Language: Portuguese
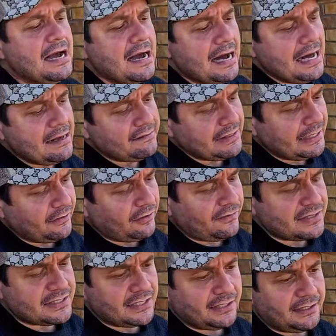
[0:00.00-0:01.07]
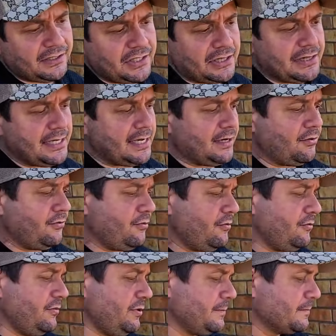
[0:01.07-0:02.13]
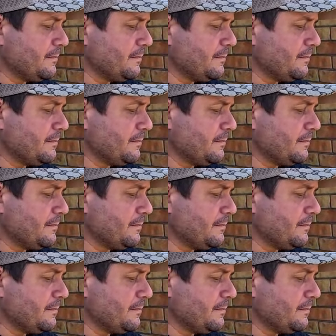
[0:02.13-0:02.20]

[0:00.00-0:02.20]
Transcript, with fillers: Ah, que a Nova Zelândia tá ruim